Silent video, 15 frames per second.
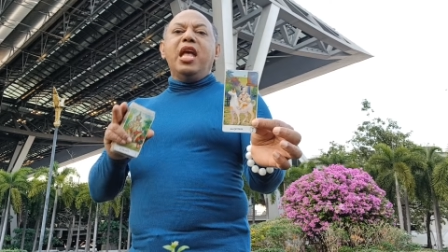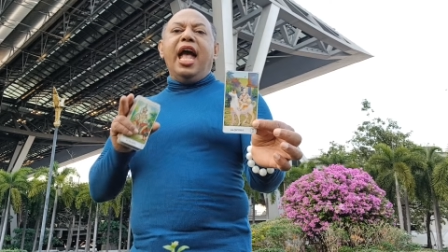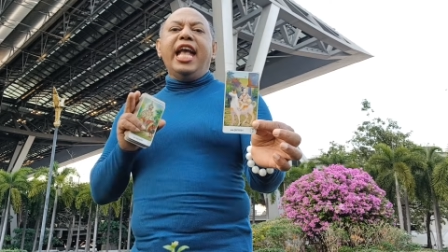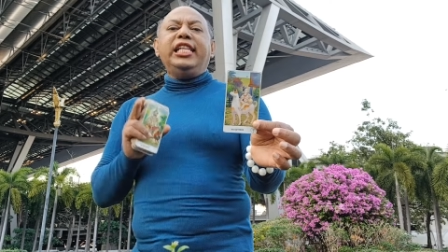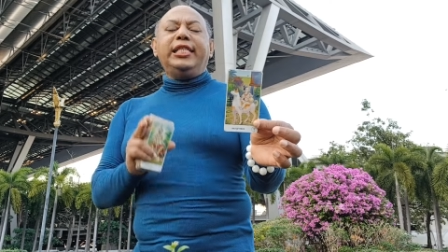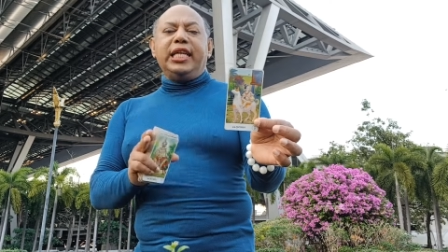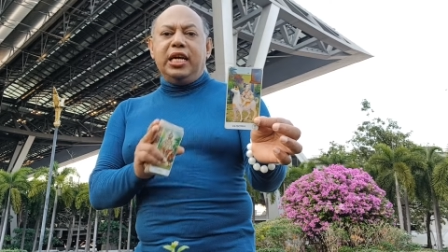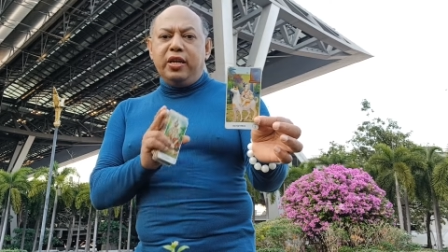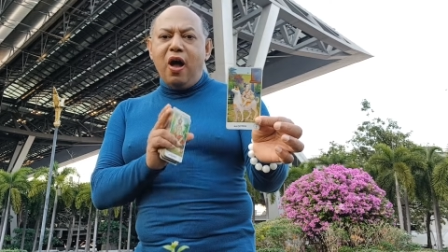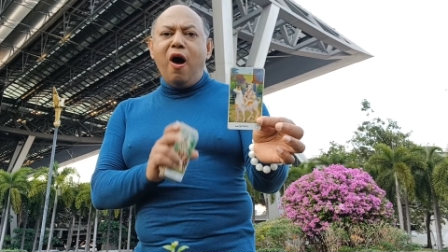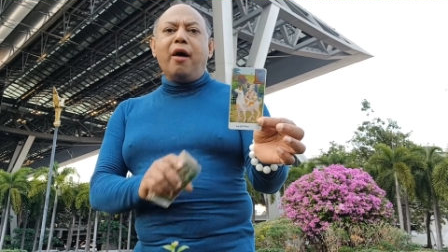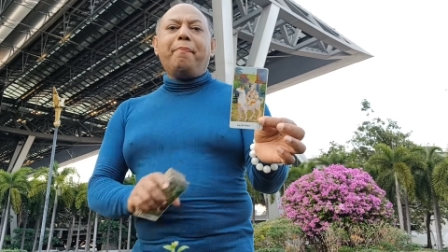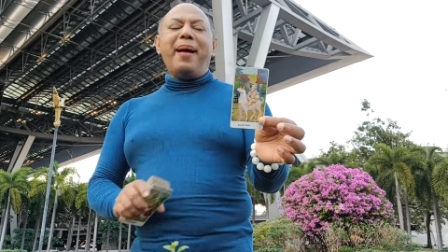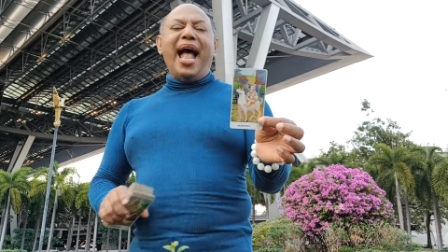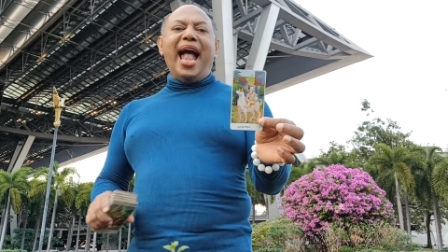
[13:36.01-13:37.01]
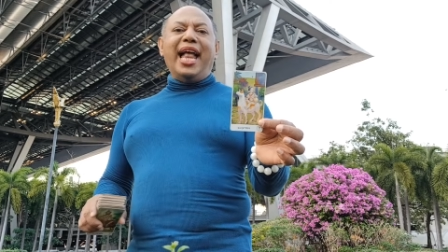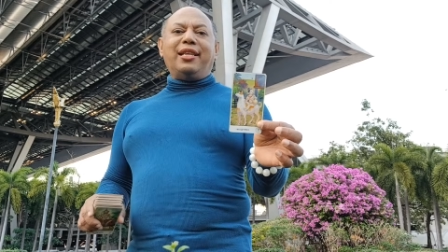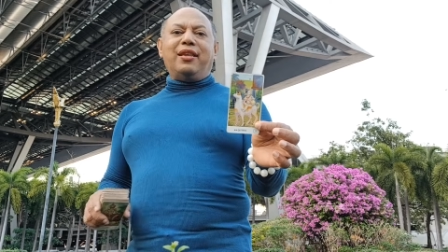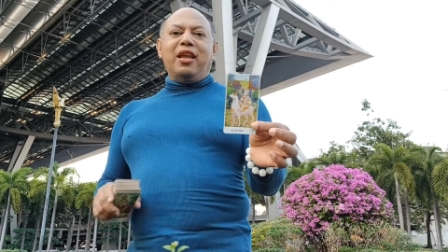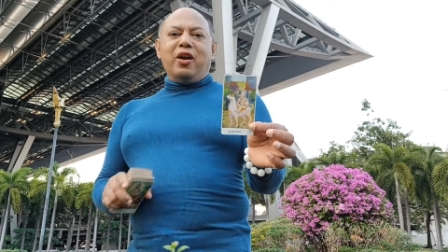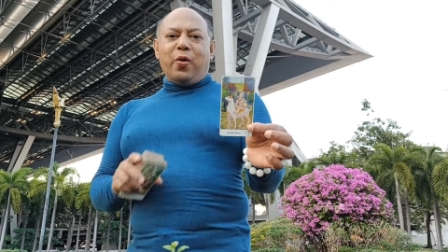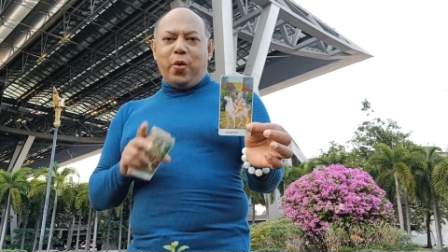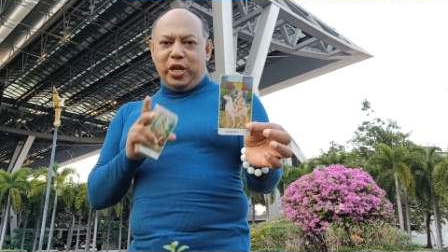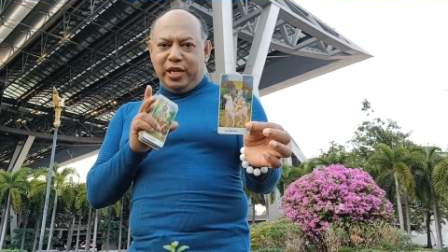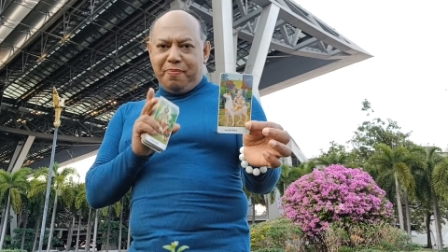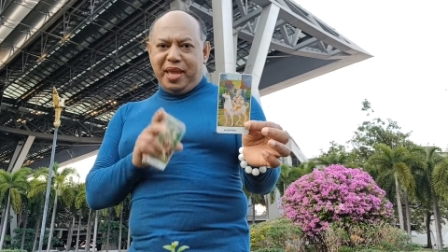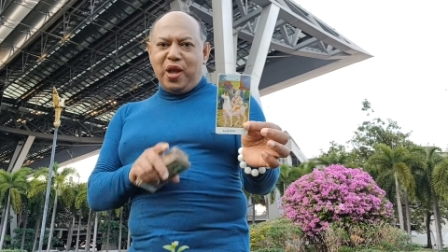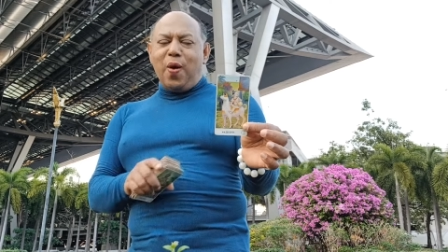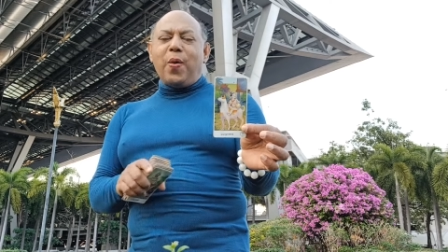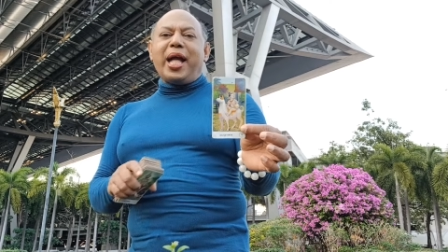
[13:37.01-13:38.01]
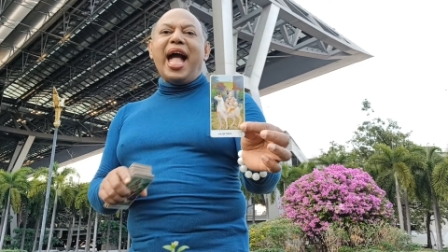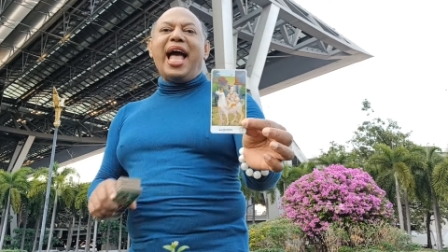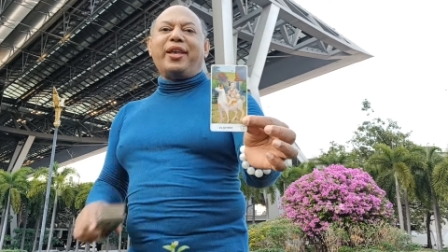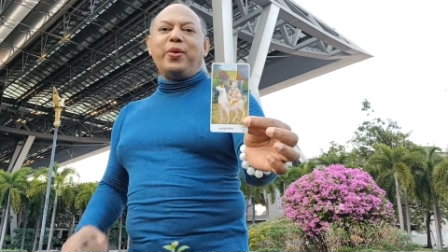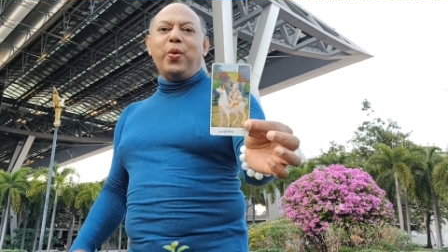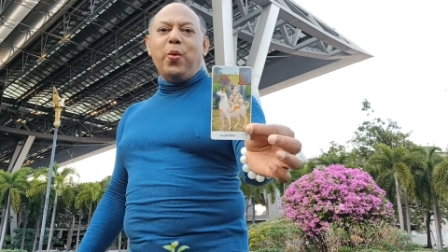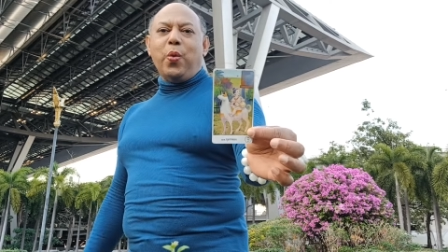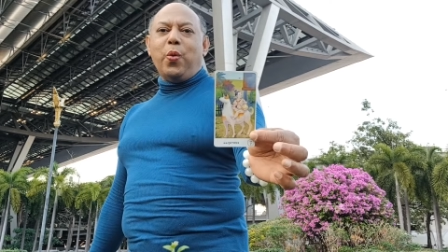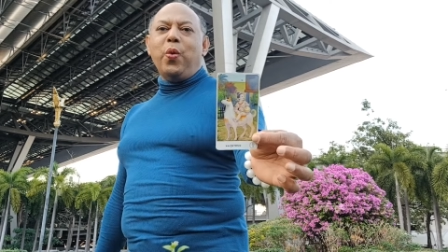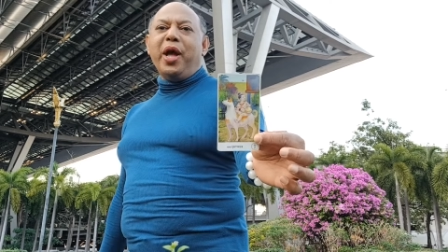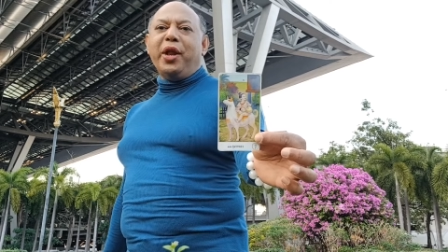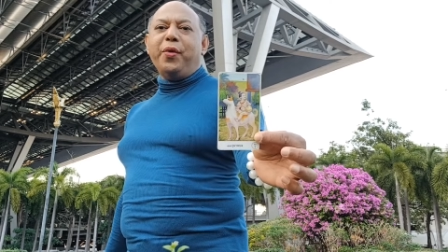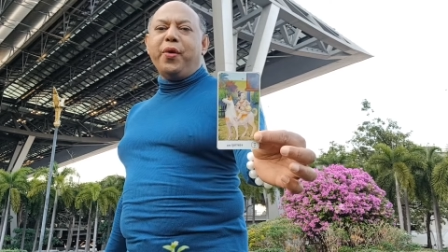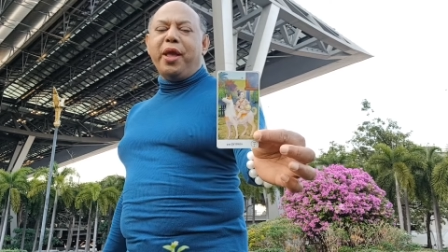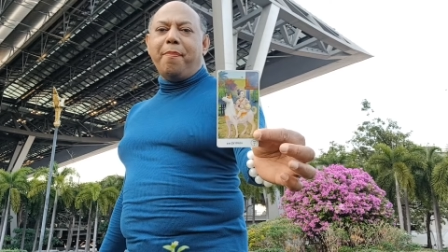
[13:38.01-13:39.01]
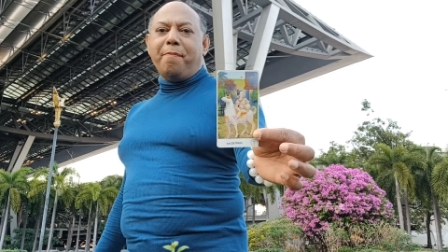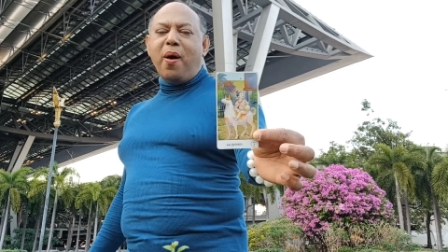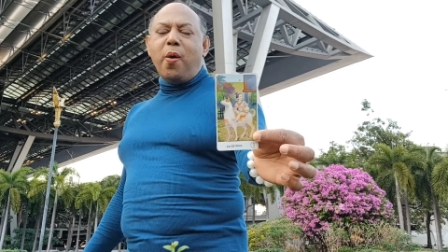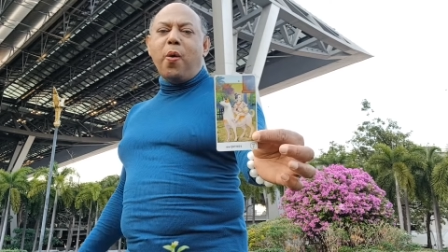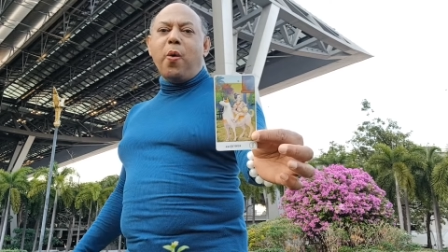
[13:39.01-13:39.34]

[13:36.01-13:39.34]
ให้ซื้อนอกบ้าน คุณมีโอกาสถูกหวยรวยโป